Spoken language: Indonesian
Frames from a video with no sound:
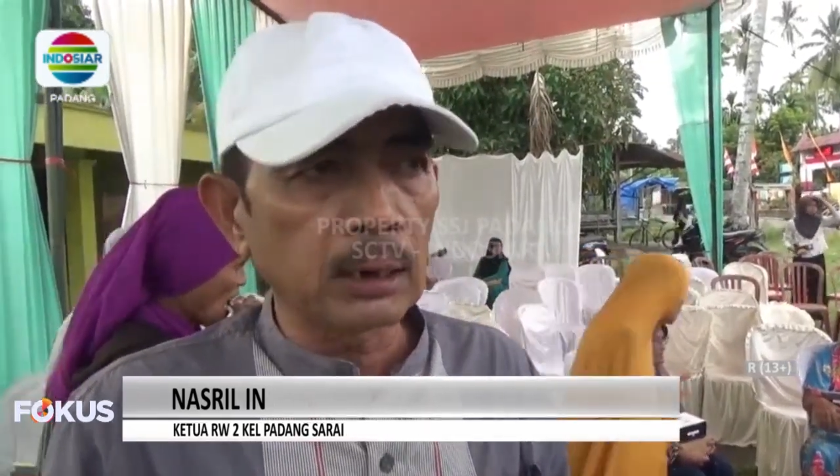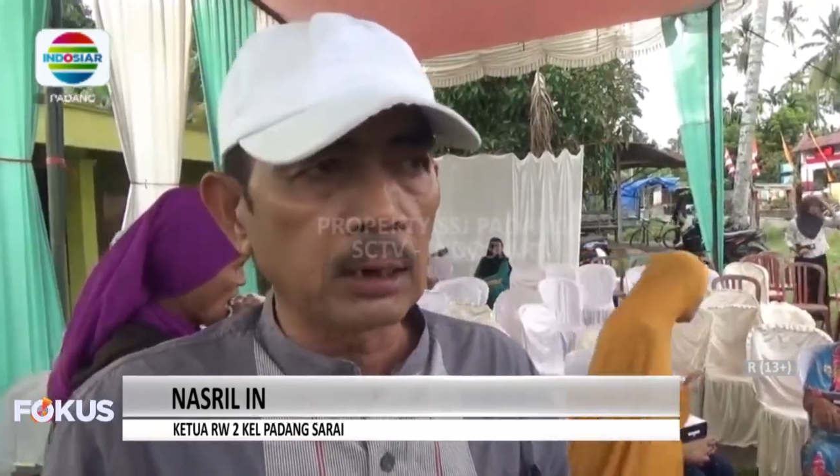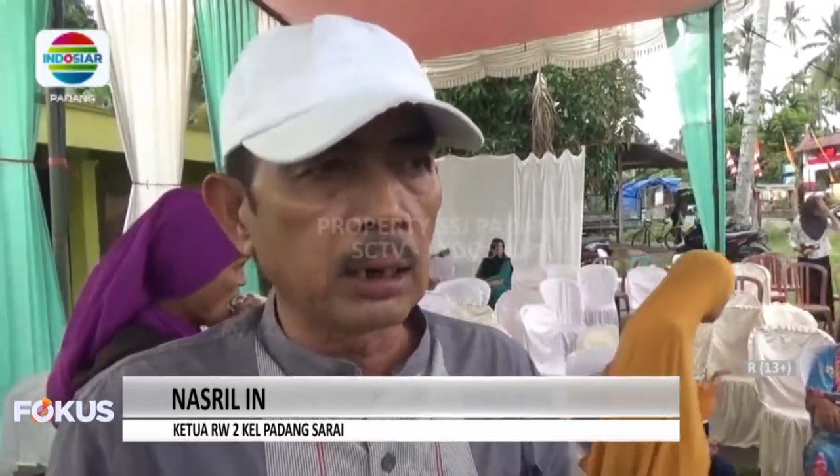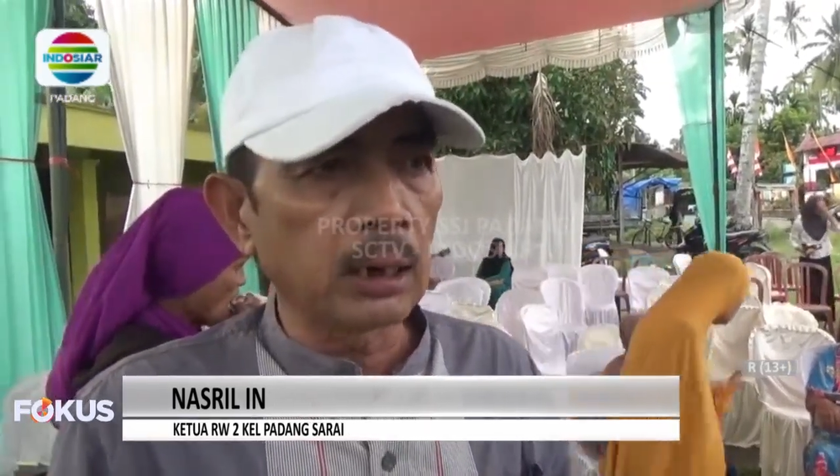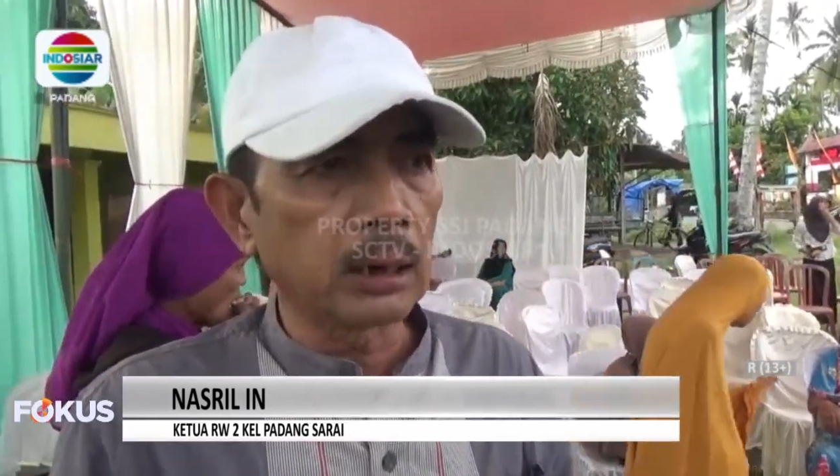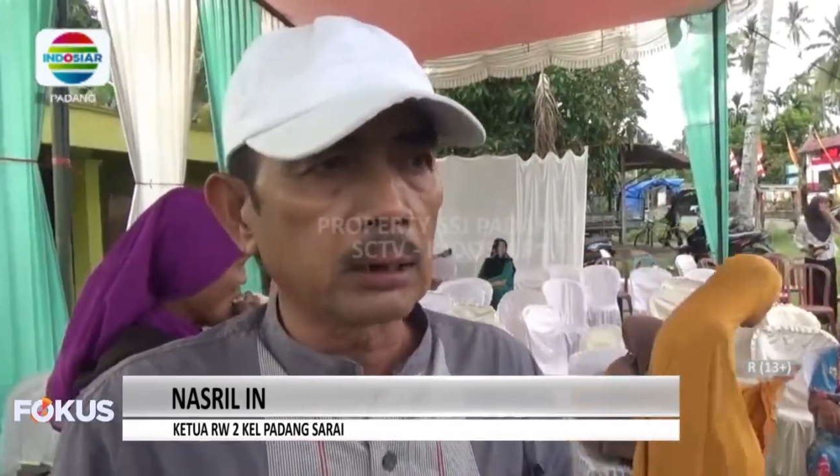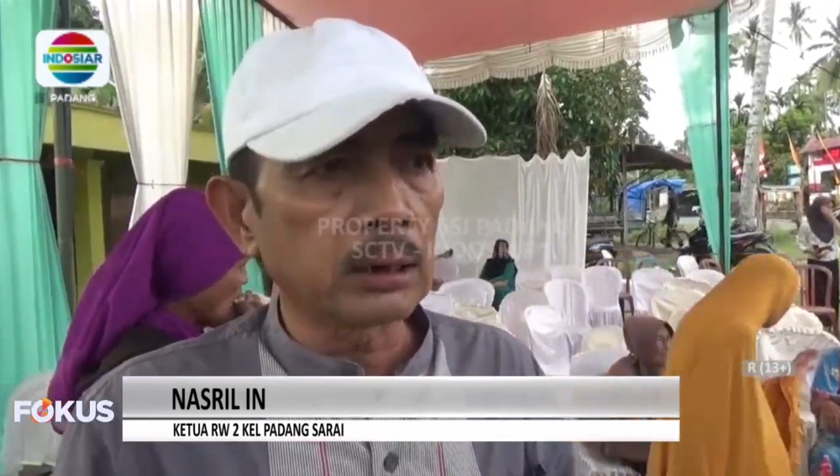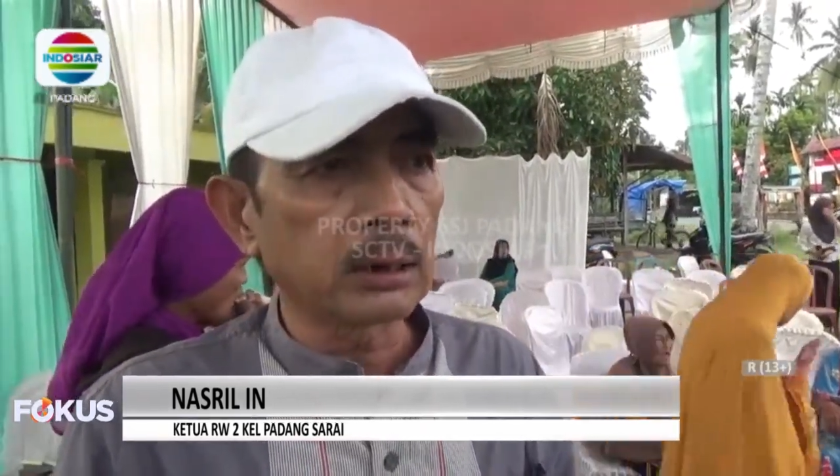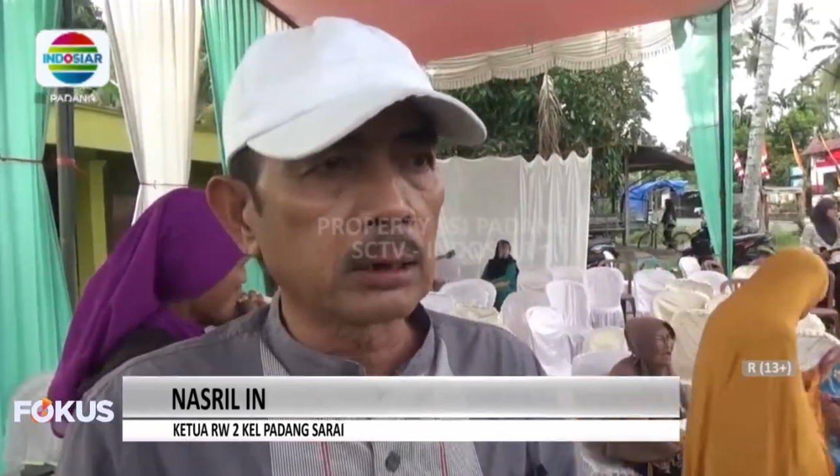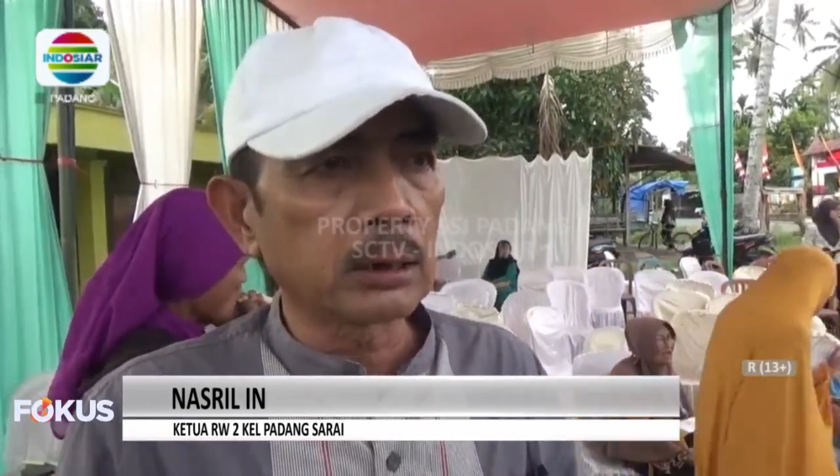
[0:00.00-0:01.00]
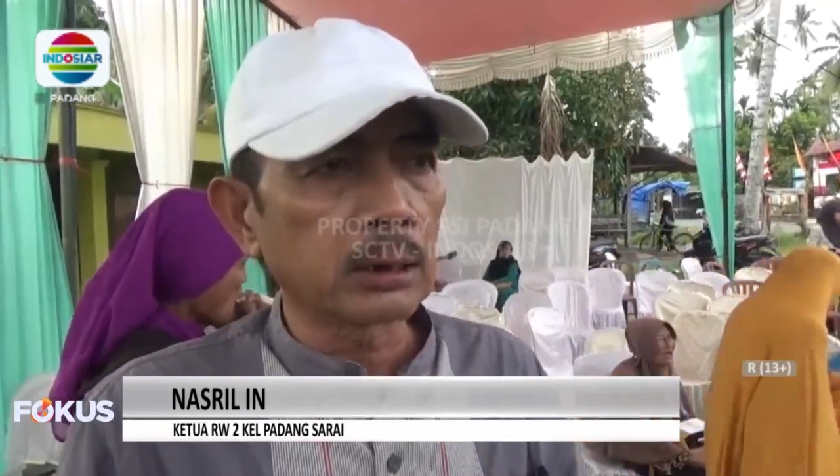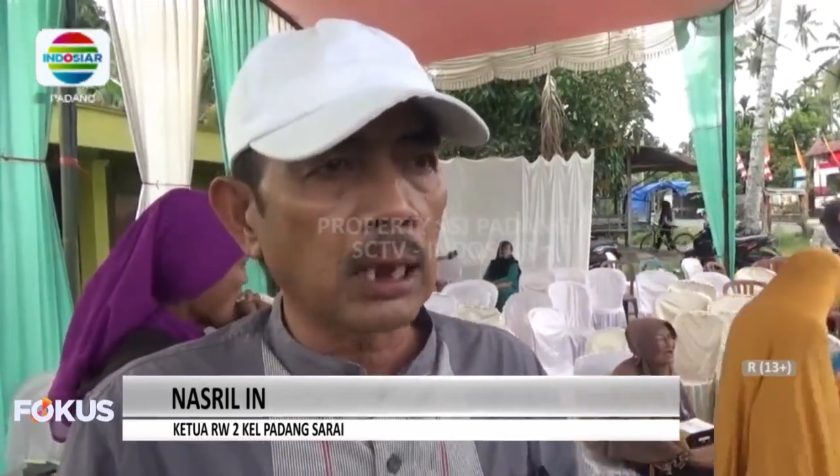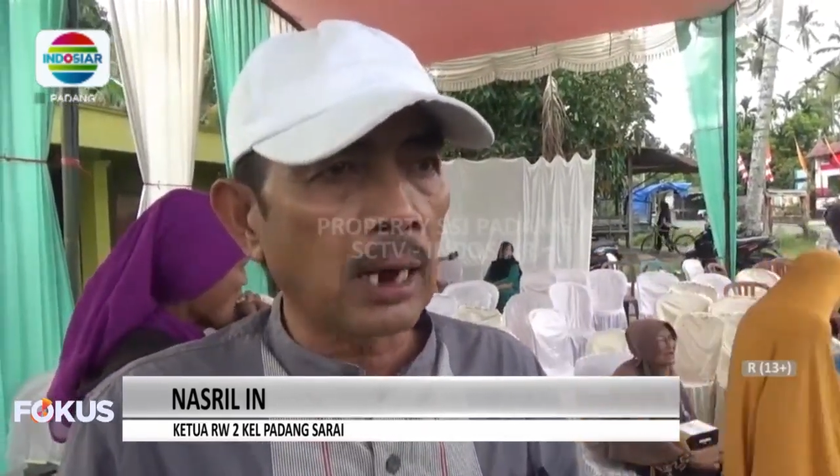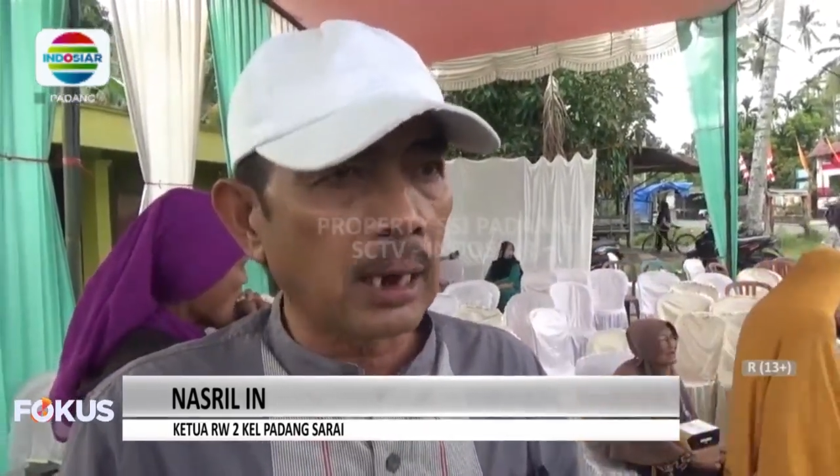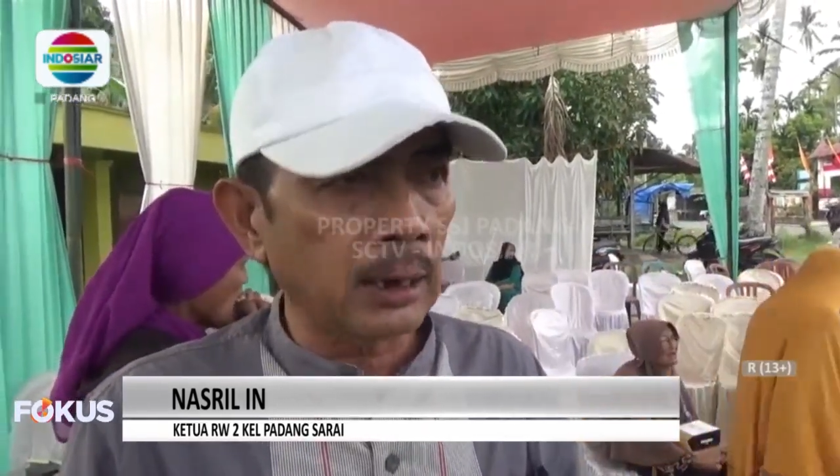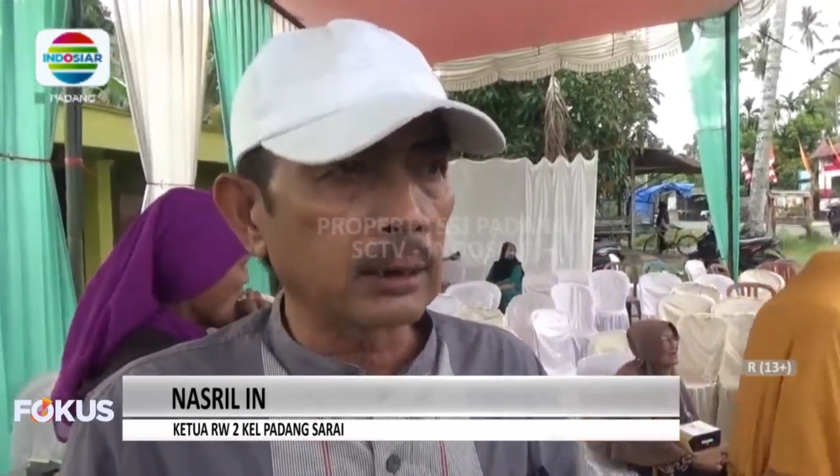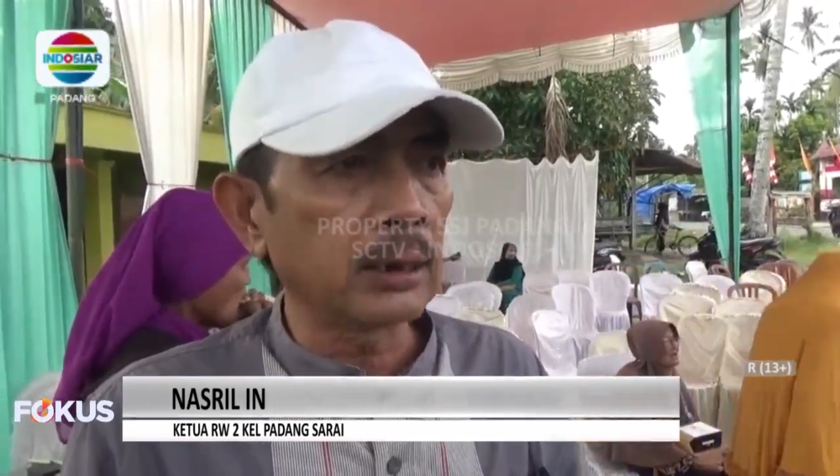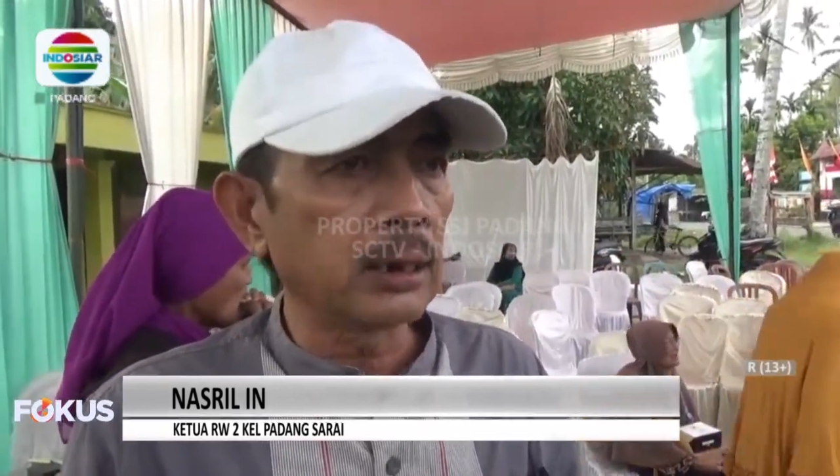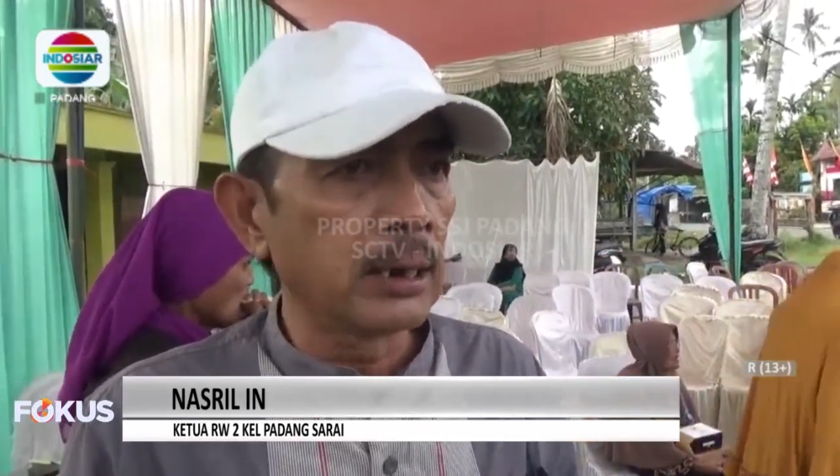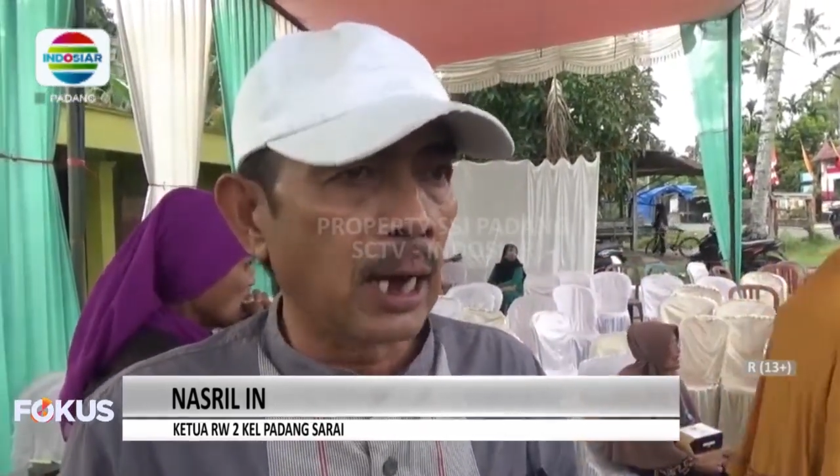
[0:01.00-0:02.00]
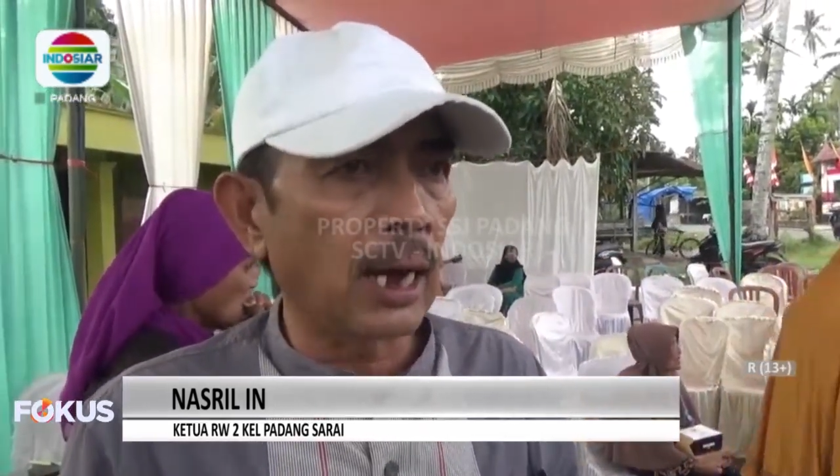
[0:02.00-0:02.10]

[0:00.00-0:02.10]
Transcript: uh, sangat tidak